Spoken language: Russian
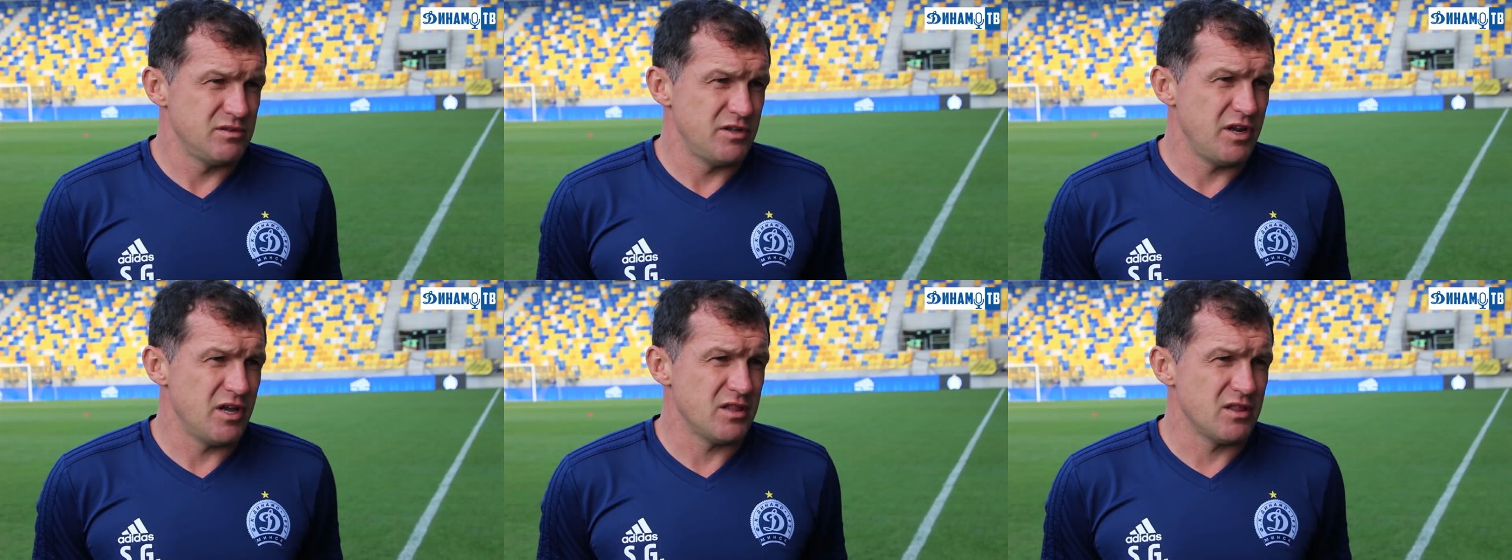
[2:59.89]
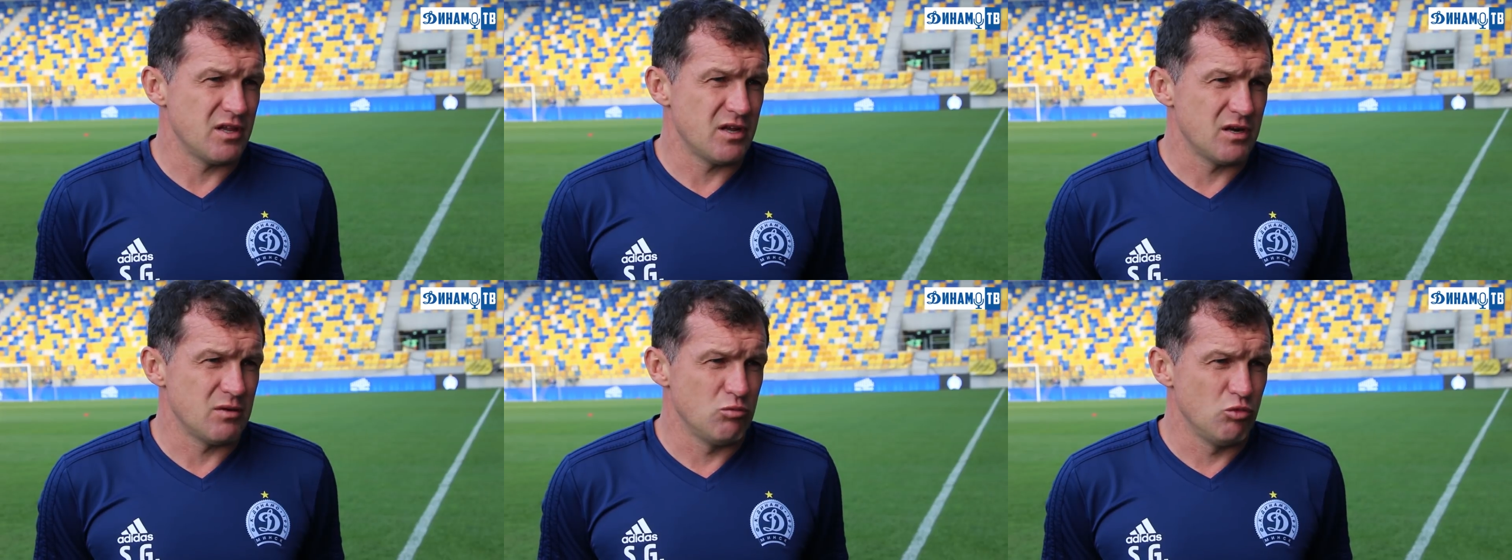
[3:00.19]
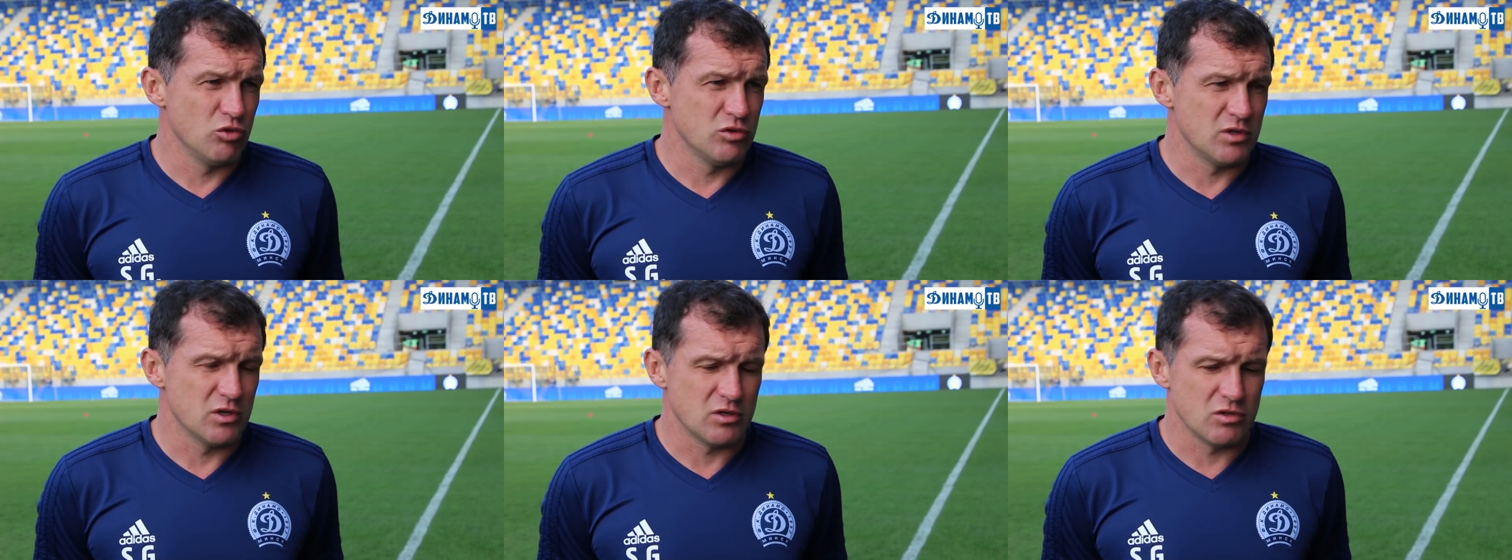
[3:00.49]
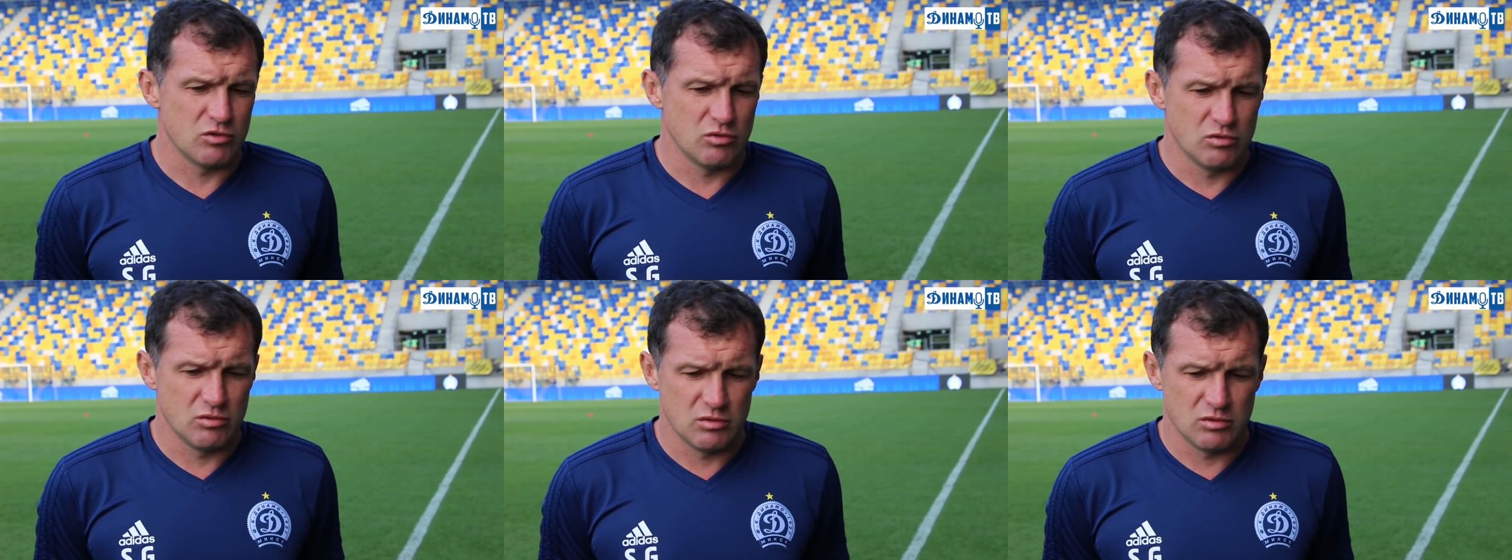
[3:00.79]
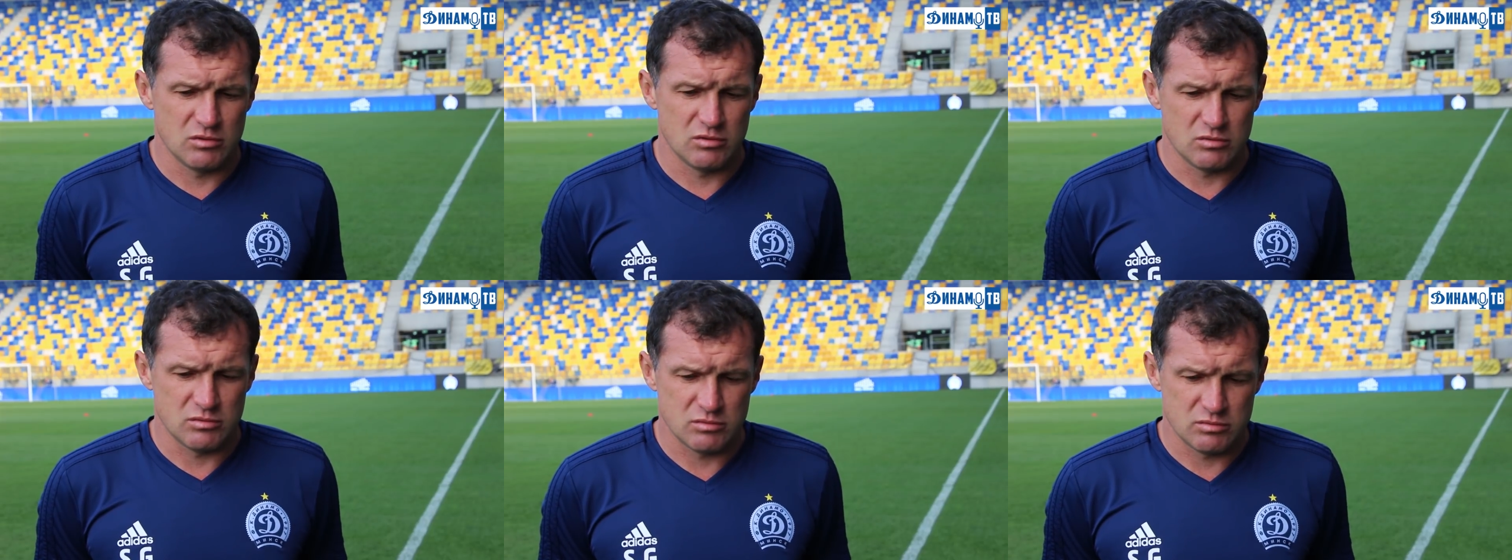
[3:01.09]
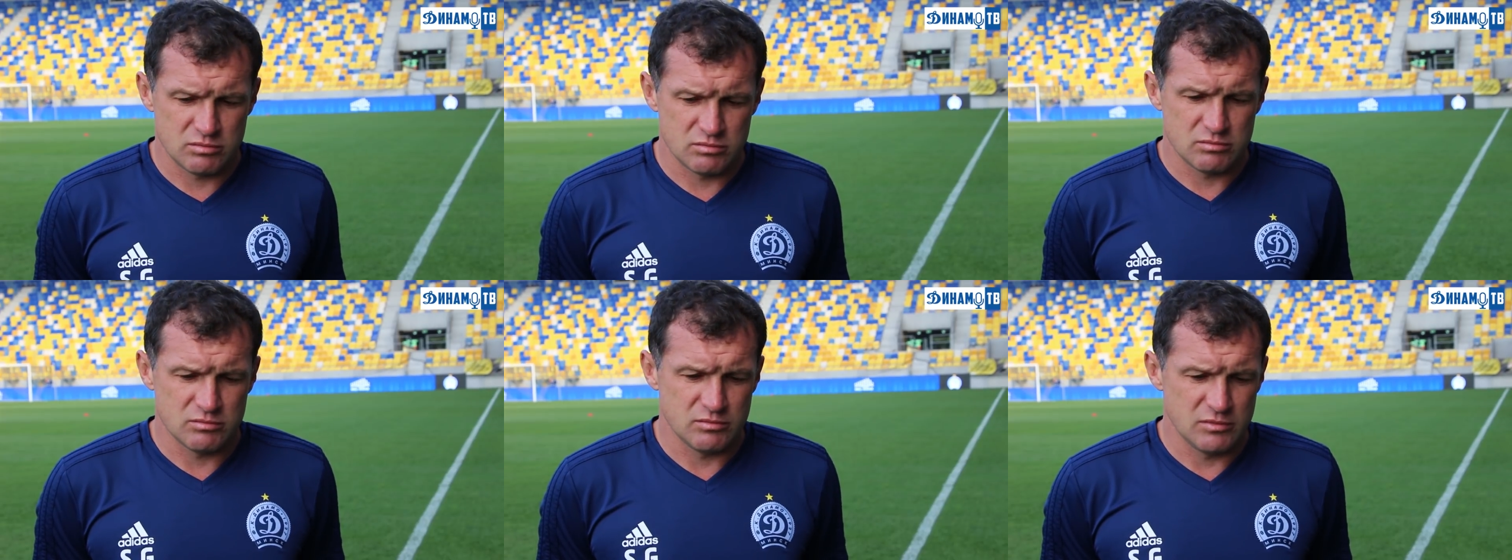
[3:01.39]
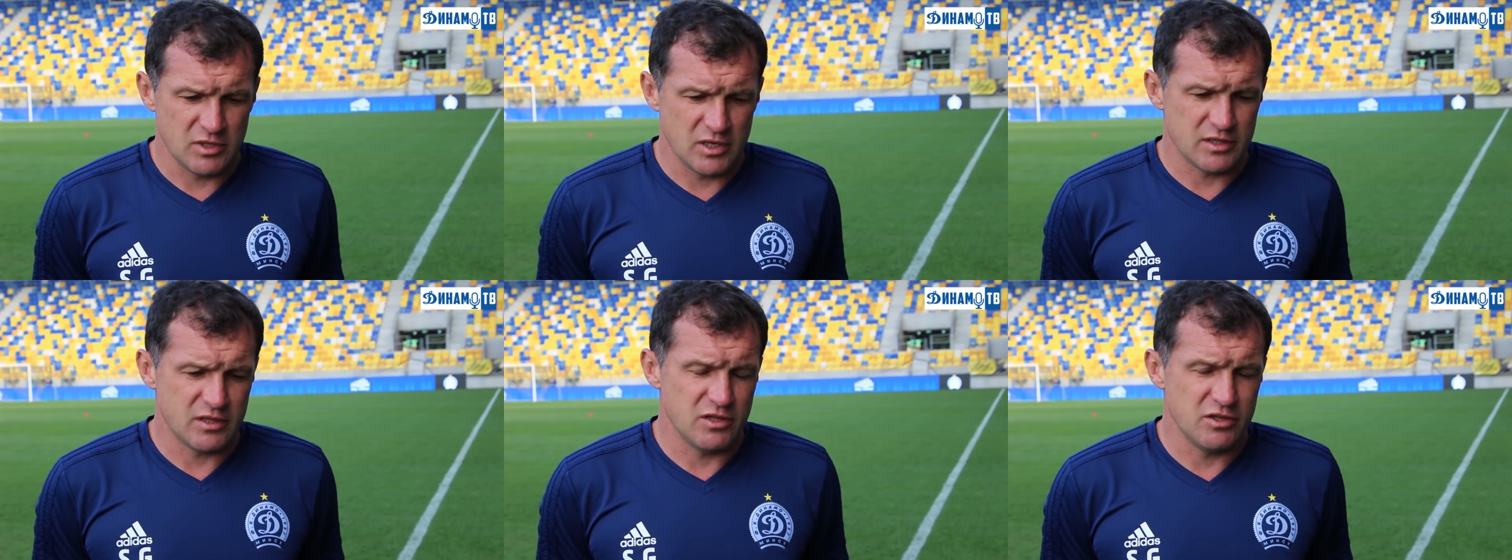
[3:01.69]
ряд наработок, но
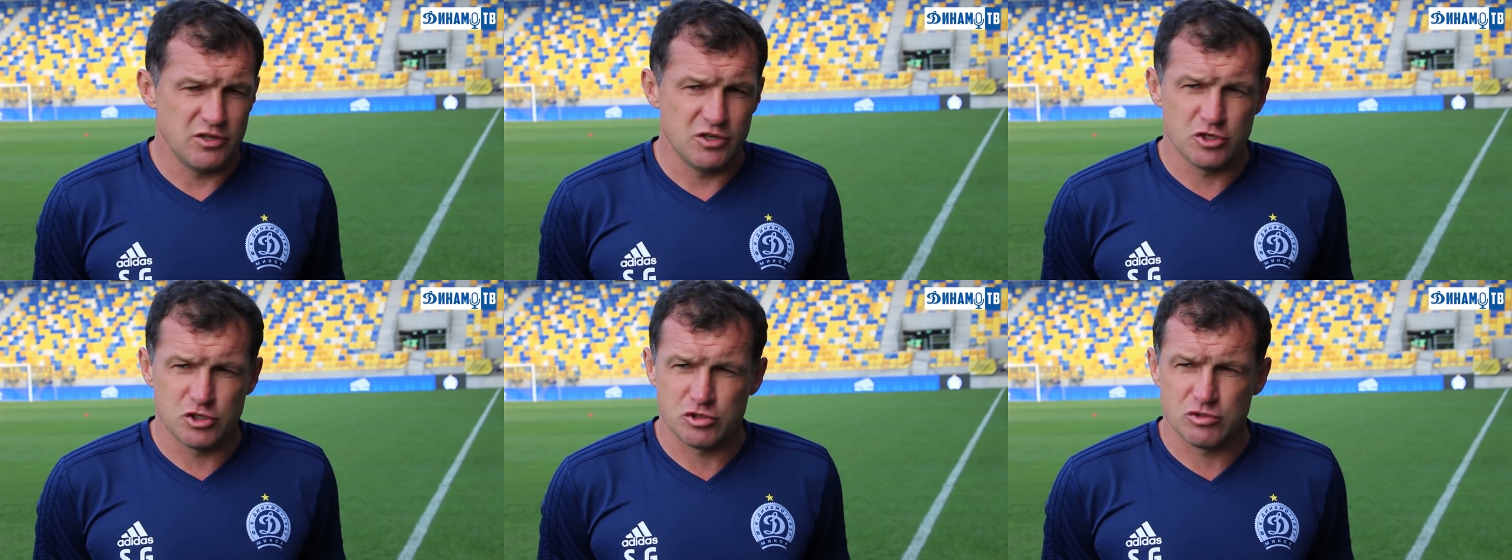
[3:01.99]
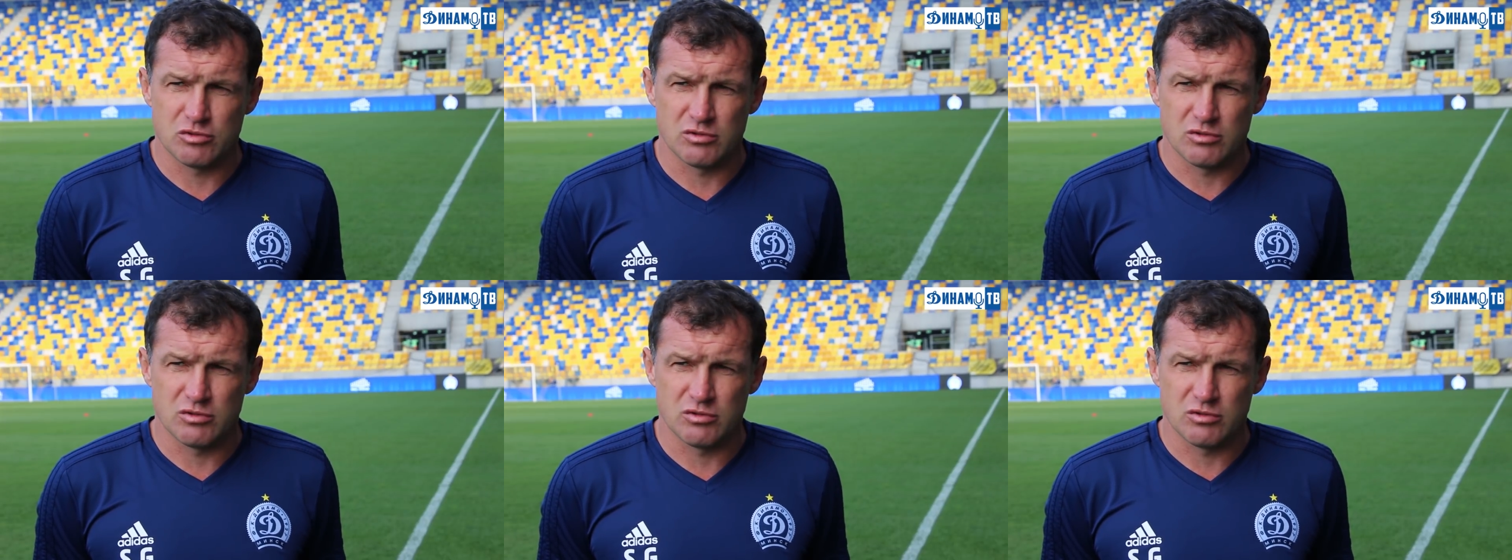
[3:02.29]
я надеюсь,